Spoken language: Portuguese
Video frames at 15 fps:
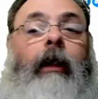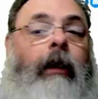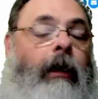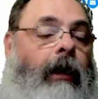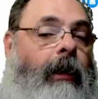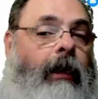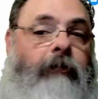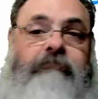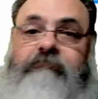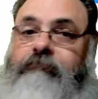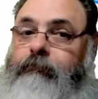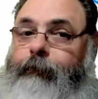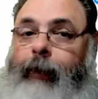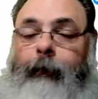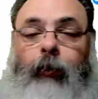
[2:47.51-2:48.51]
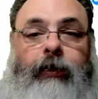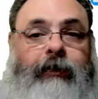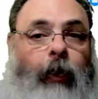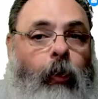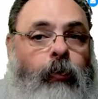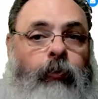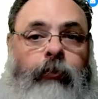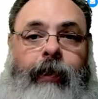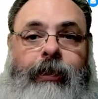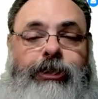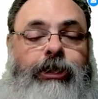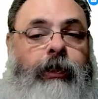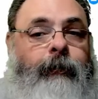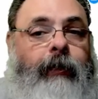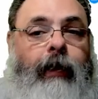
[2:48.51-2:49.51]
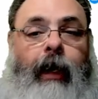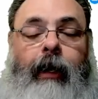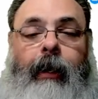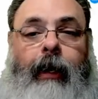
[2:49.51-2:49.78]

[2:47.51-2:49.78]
ah, para botar algum regime uh,